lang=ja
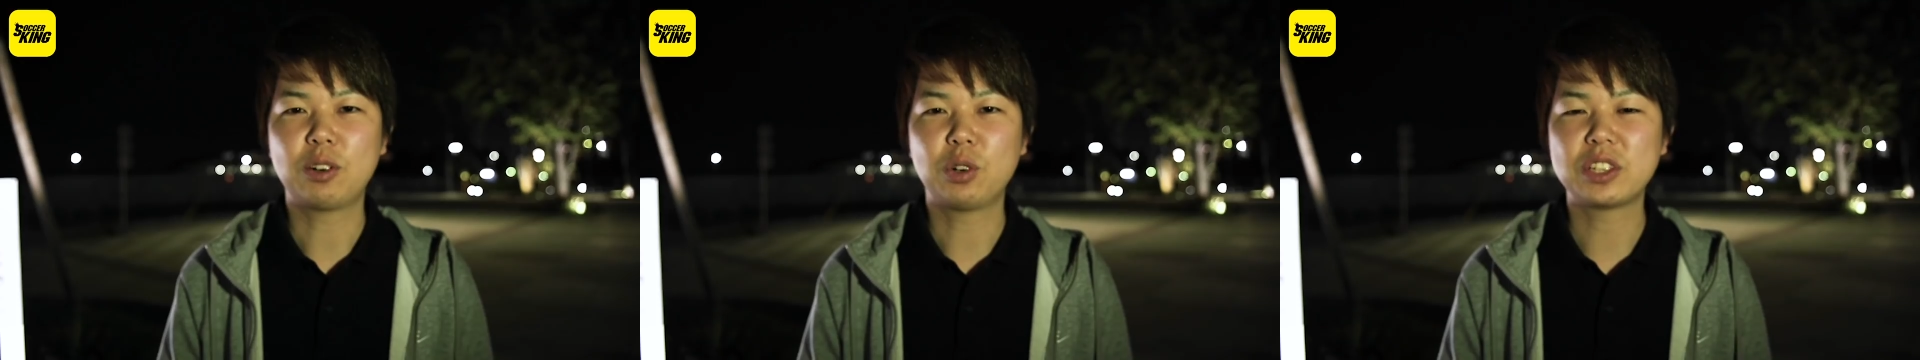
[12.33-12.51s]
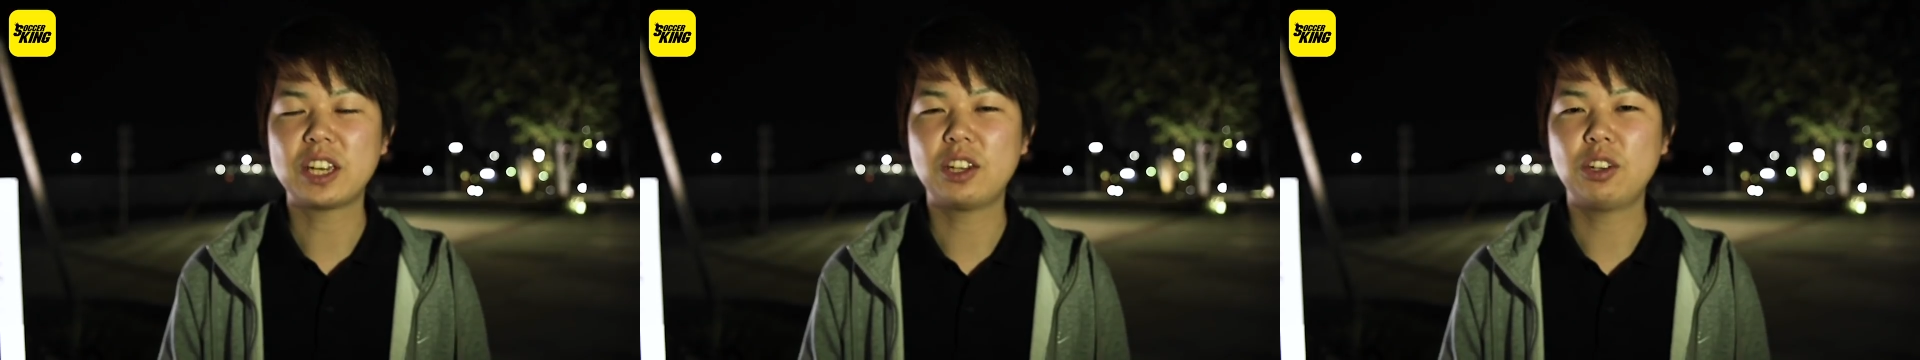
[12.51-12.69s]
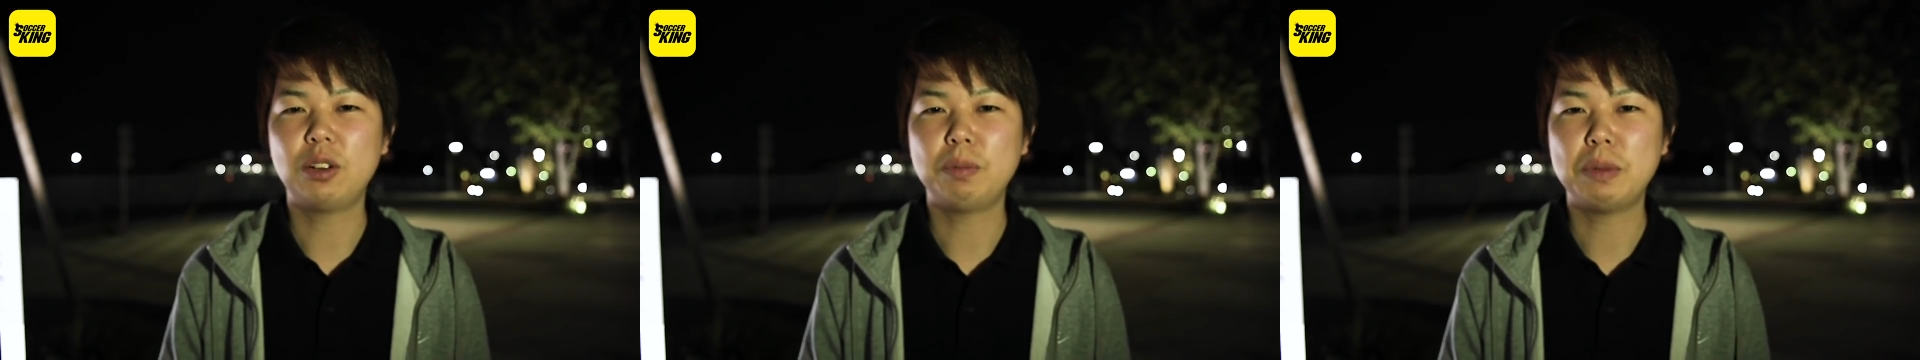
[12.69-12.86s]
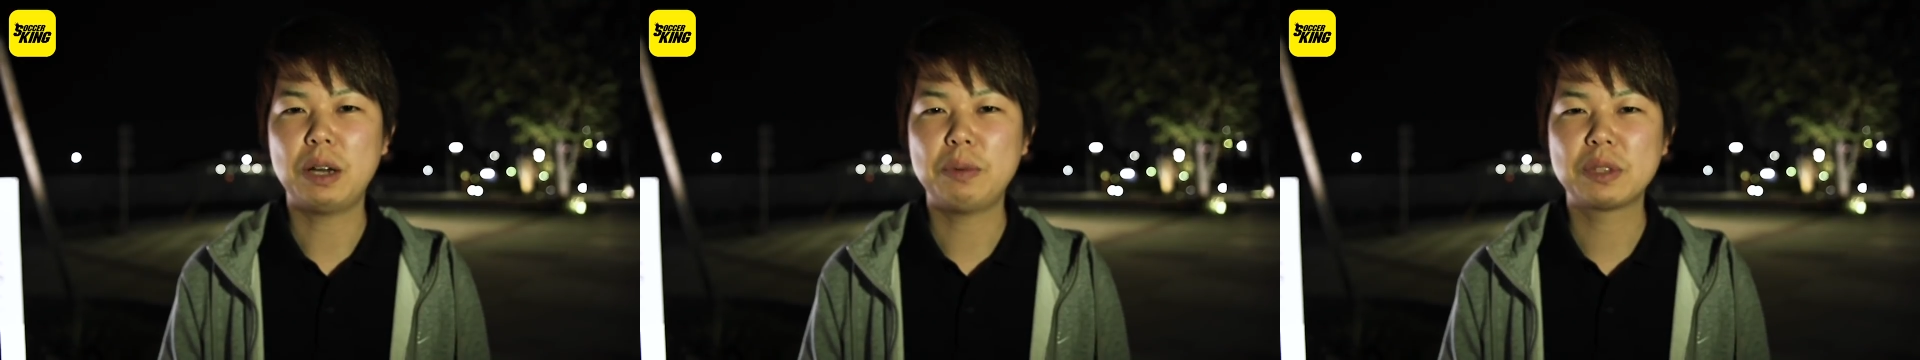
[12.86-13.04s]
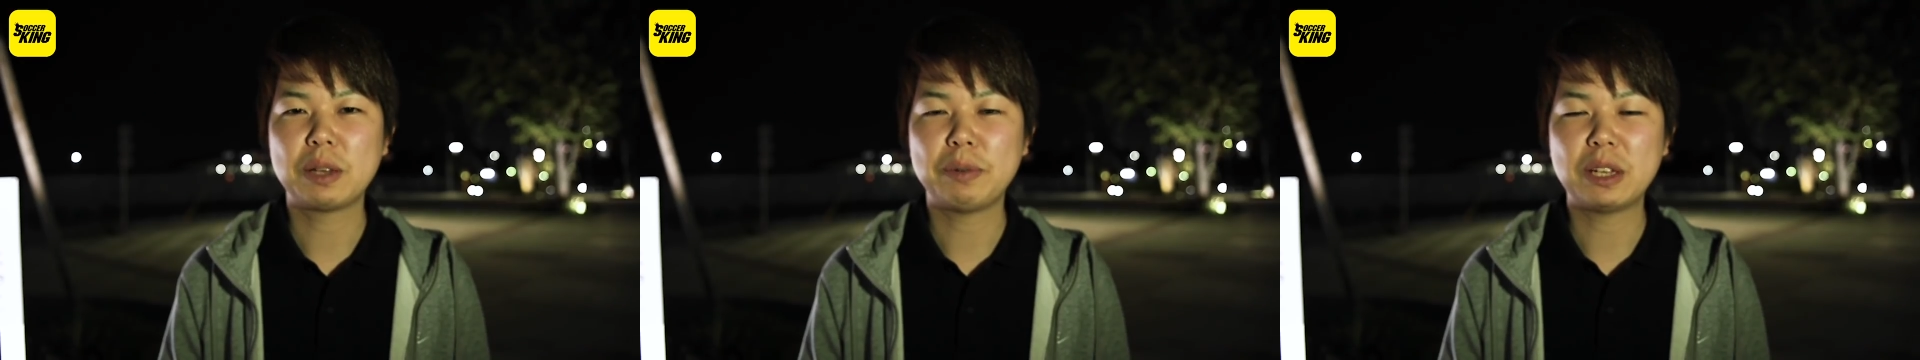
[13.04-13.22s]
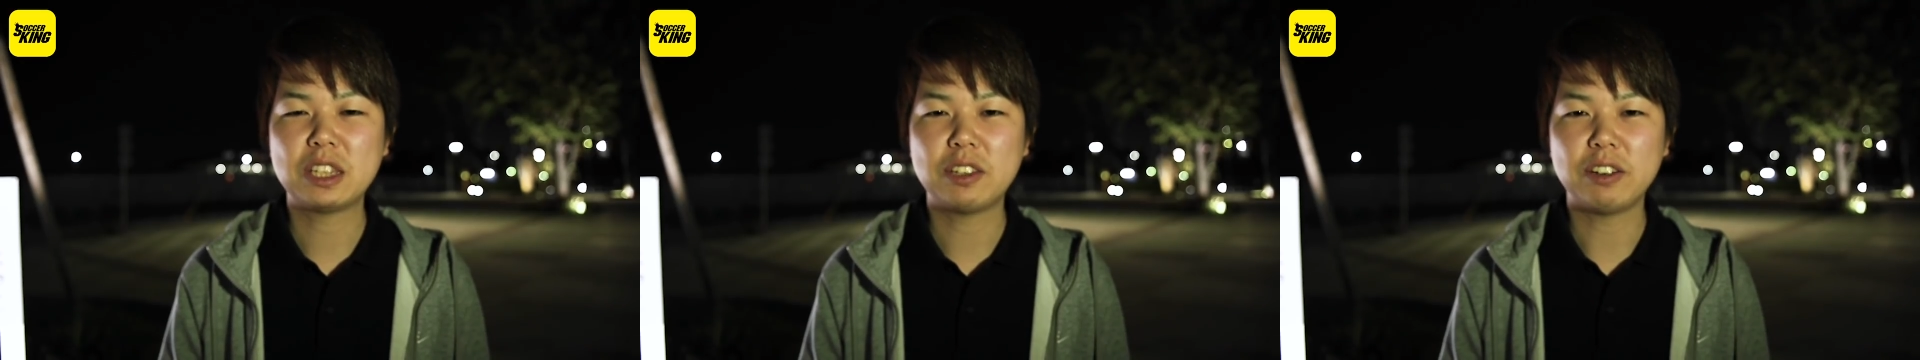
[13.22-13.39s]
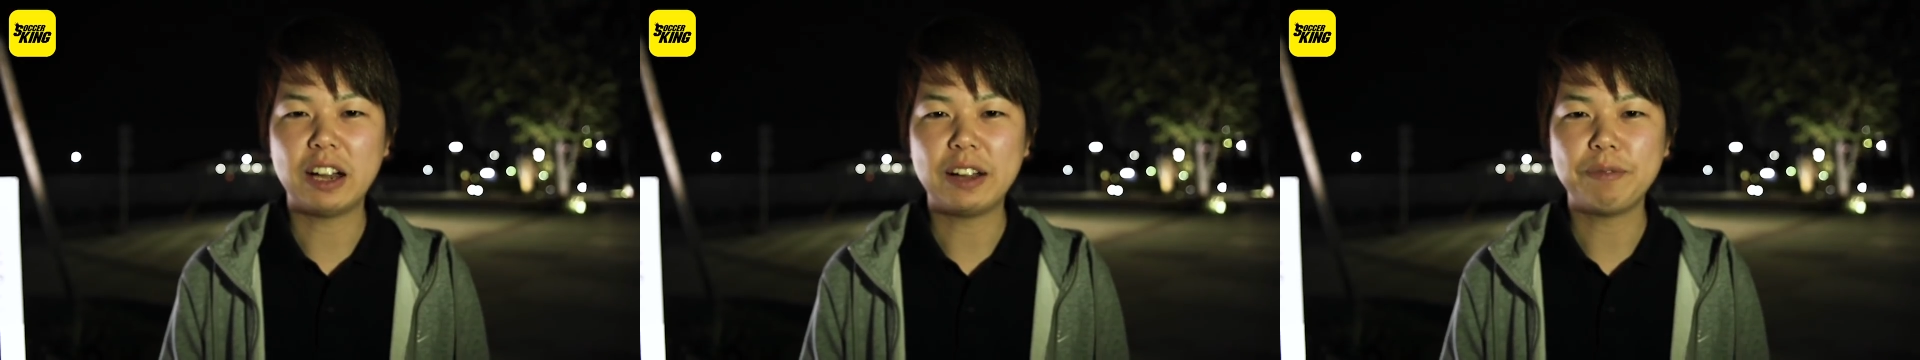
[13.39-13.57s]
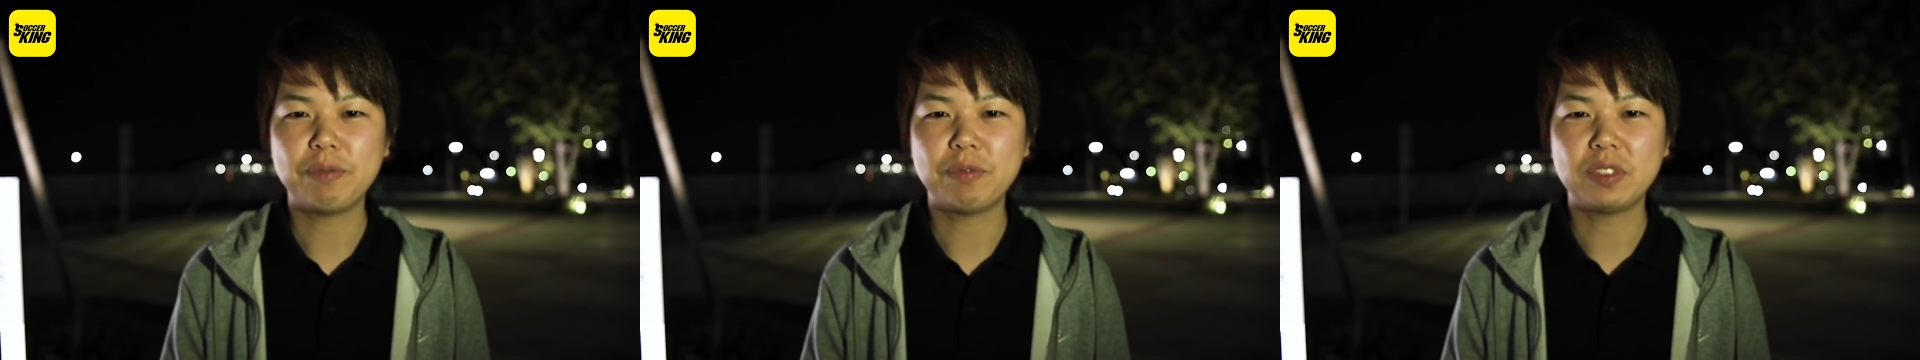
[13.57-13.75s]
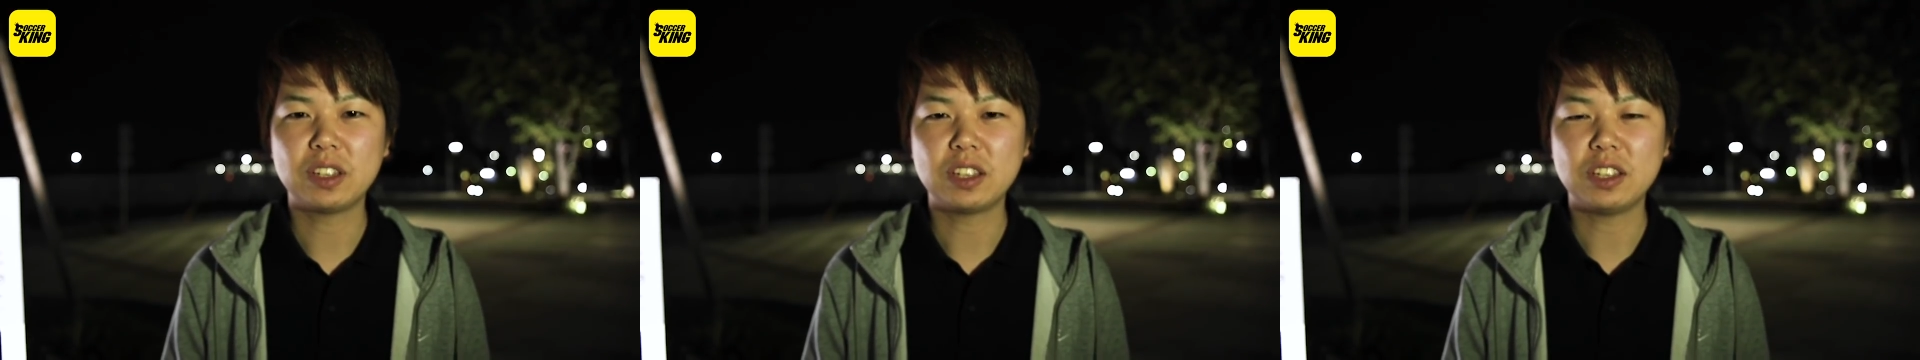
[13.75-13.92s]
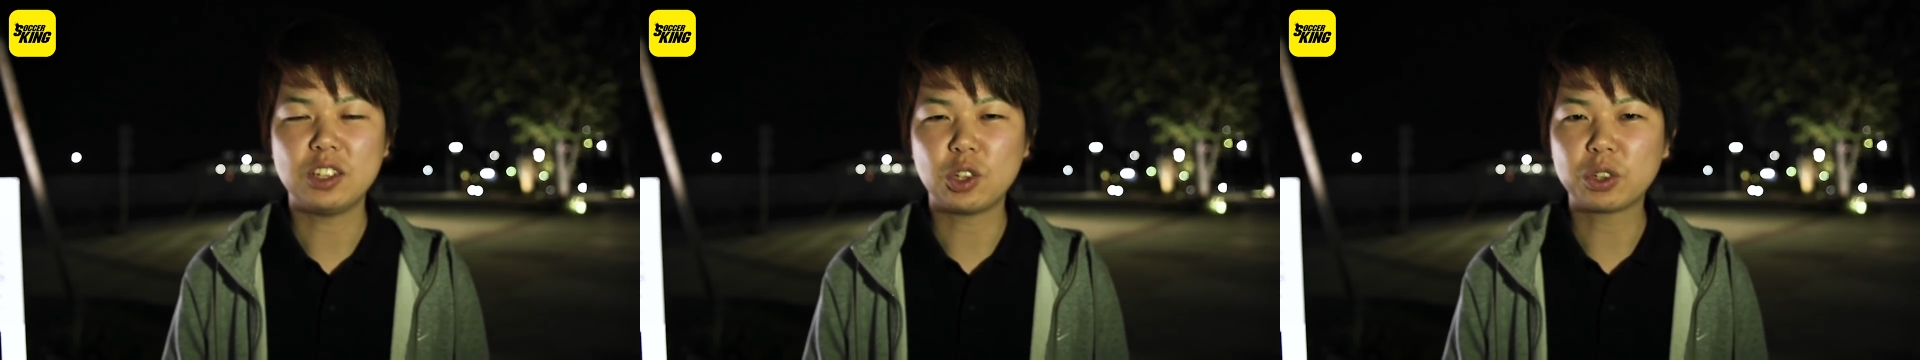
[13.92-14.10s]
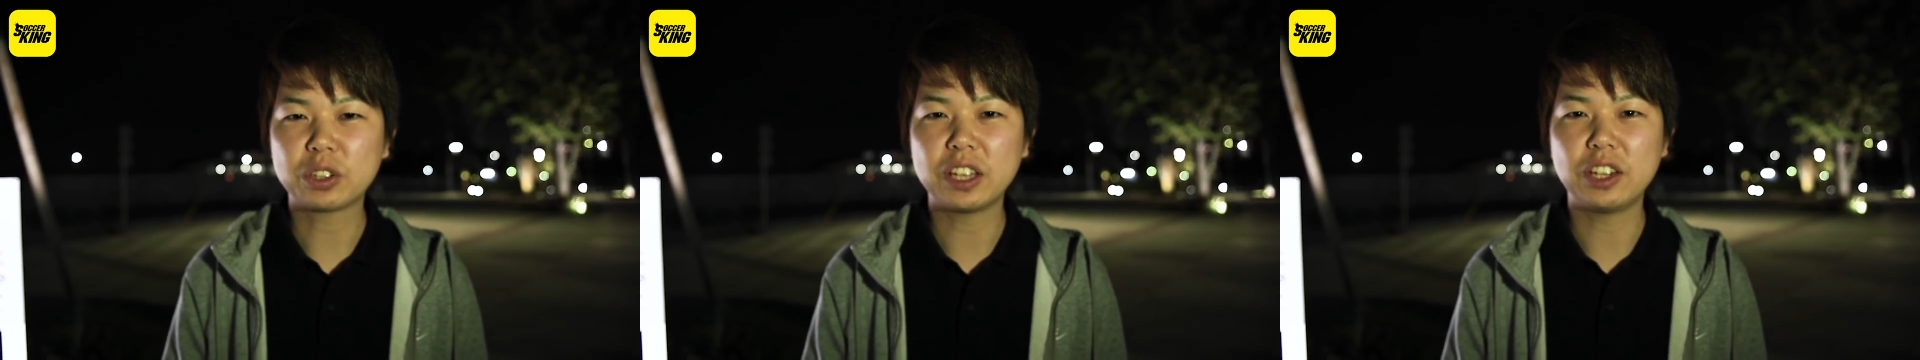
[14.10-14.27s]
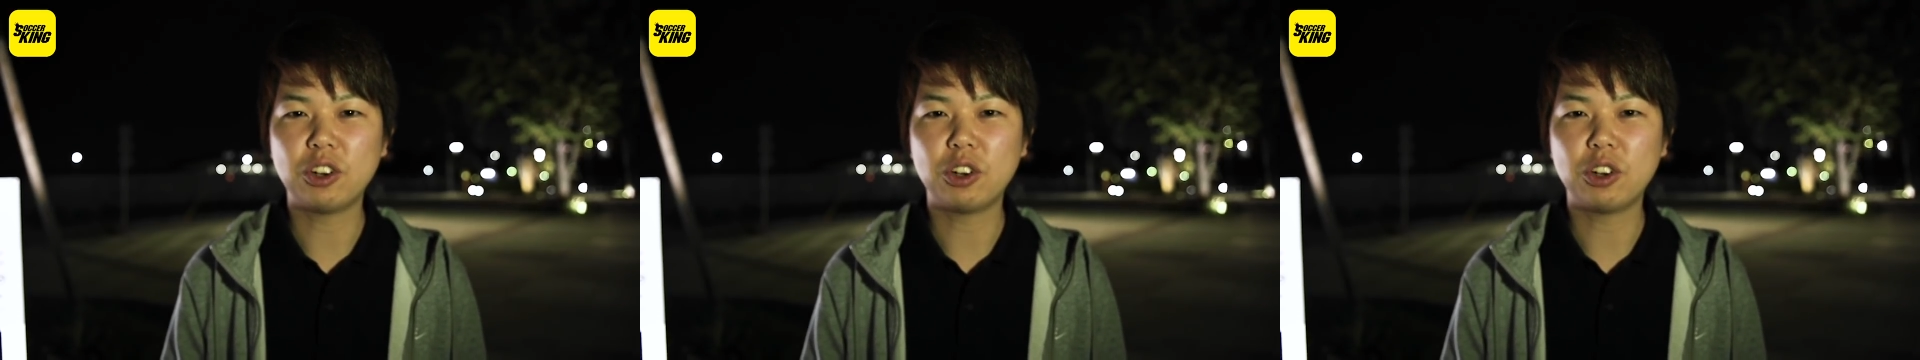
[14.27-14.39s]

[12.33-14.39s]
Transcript: この試合のマン・オブ・ザ・マッチは2得点